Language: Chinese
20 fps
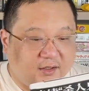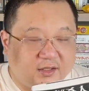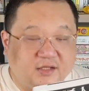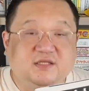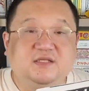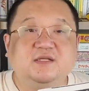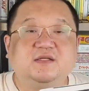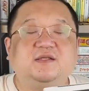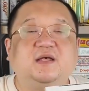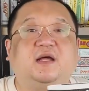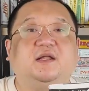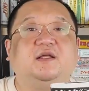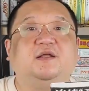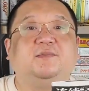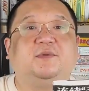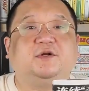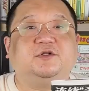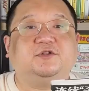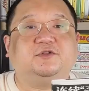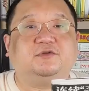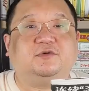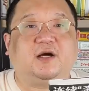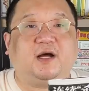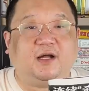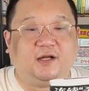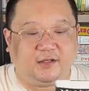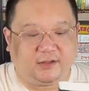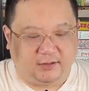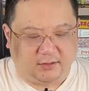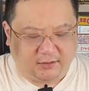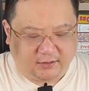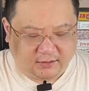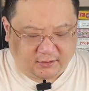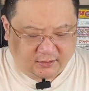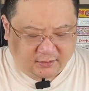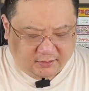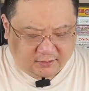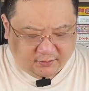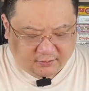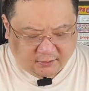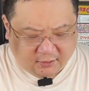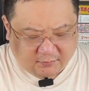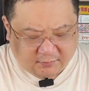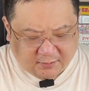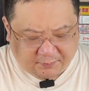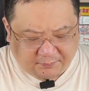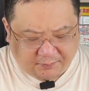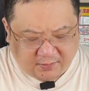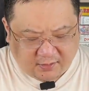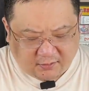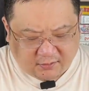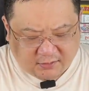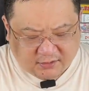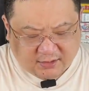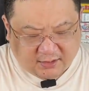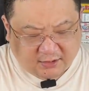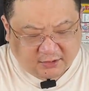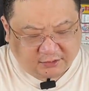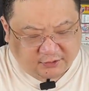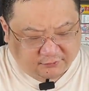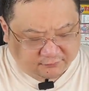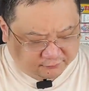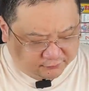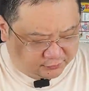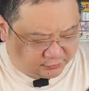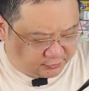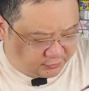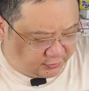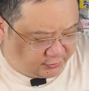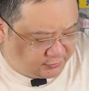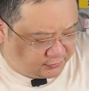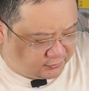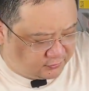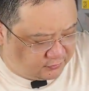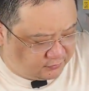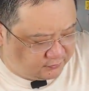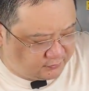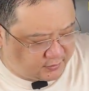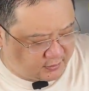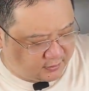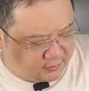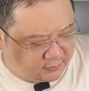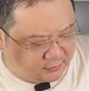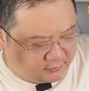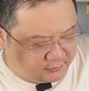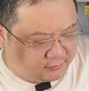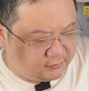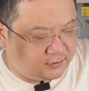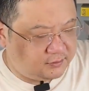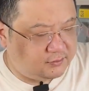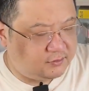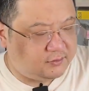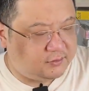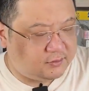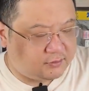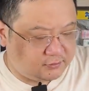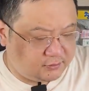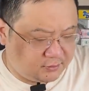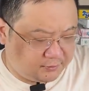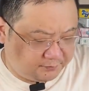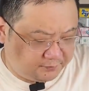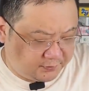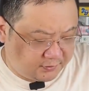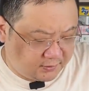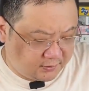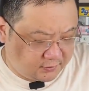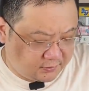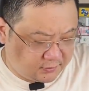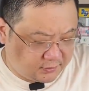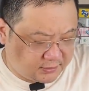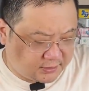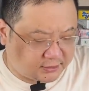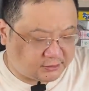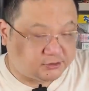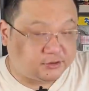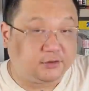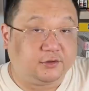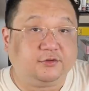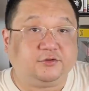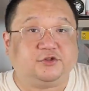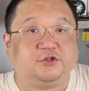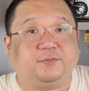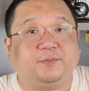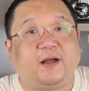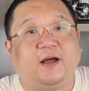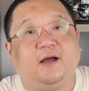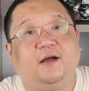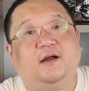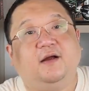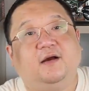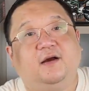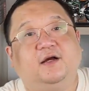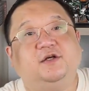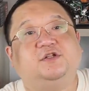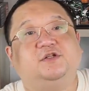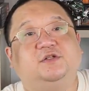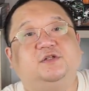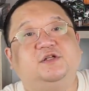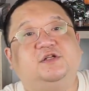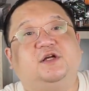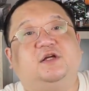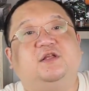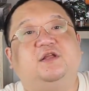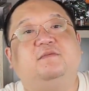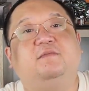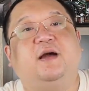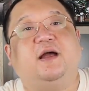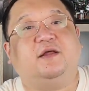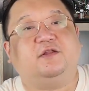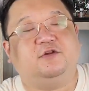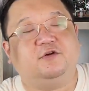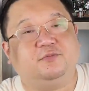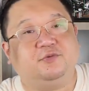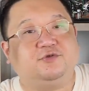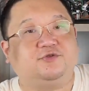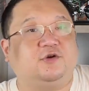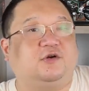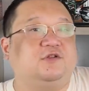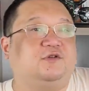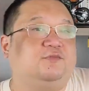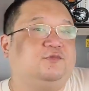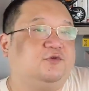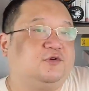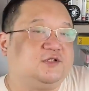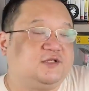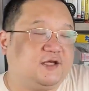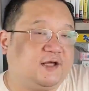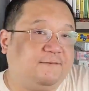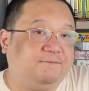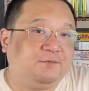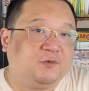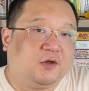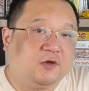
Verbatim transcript: 很精彩的一本书啊，呃，后面标价是五十六，美农牛的标价是六十八，而实际上你买都不需要这么多钱。